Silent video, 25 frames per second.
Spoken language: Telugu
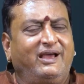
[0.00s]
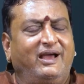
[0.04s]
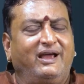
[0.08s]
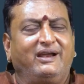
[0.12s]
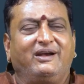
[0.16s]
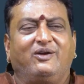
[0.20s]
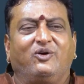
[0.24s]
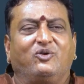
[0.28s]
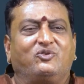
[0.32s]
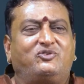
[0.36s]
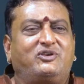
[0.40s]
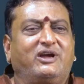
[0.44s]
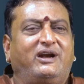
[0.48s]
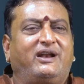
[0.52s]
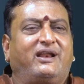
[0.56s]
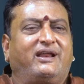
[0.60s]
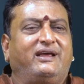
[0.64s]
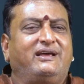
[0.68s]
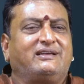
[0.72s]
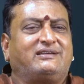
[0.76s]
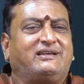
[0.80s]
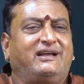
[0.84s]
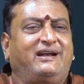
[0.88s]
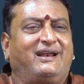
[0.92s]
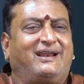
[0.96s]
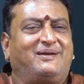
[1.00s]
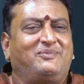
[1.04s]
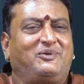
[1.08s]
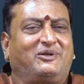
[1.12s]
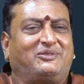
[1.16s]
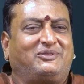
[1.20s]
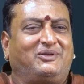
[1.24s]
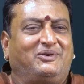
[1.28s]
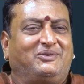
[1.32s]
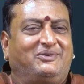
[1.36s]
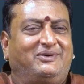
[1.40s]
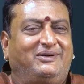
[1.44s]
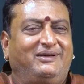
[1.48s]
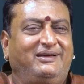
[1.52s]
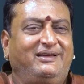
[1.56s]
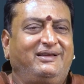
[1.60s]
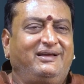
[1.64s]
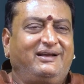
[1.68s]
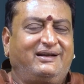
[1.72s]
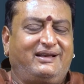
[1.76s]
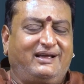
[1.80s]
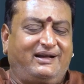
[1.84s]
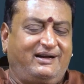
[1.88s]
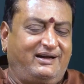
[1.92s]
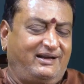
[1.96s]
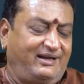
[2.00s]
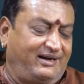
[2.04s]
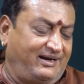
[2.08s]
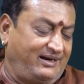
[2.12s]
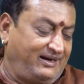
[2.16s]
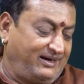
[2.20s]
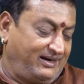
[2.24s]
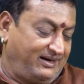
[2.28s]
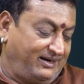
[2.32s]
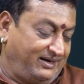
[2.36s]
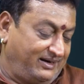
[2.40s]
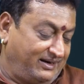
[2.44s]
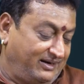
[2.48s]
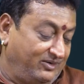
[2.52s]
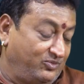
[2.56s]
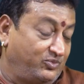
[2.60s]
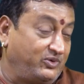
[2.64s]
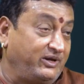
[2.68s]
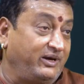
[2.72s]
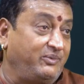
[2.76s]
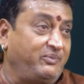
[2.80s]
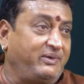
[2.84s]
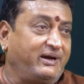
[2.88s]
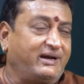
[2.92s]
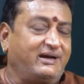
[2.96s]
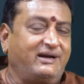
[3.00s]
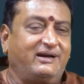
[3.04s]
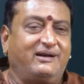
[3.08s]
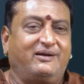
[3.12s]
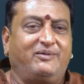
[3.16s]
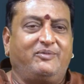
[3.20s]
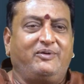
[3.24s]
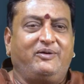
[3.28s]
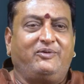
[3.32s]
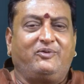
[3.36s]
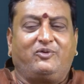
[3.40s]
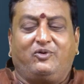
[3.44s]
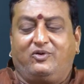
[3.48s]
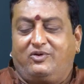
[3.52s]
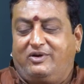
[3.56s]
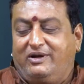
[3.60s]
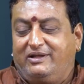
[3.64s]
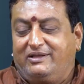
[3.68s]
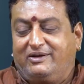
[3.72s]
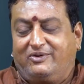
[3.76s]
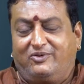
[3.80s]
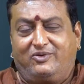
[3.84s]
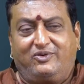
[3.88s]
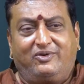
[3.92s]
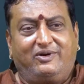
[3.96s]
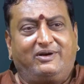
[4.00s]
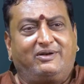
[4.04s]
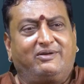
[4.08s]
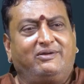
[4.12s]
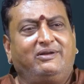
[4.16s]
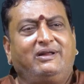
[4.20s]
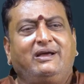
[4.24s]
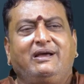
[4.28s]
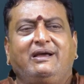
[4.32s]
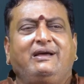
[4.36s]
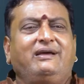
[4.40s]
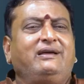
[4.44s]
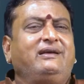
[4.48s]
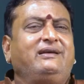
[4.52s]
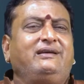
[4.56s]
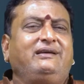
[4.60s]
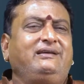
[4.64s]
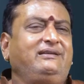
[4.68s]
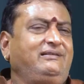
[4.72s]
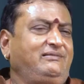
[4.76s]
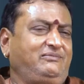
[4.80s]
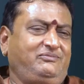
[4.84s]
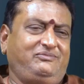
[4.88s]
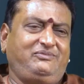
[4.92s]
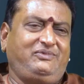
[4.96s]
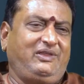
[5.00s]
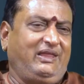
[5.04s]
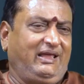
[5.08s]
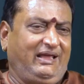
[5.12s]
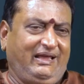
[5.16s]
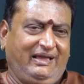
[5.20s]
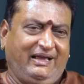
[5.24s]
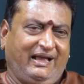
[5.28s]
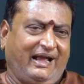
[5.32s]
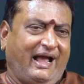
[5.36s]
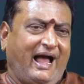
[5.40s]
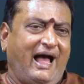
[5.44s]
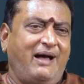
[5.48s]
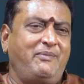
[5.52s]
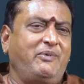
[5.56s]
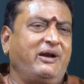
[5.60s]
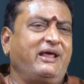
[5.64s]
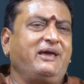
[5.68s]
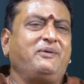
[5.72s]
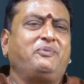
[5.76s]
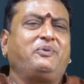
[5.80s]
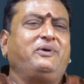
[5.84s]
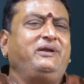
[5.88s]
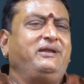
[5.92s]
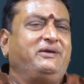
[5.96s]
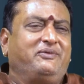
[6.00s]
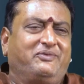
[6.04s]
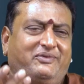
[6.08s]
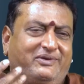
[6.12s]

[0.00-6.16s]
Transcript: ఇక్కడ వచ్చాడు రేసేండ్రా మొత్తం టక టక టక టక ఇప్పుడు ఏం మాట్లాడాడు బాబు కొట్టు ఇది కొట్టు కామన్ అయిపోయినాయి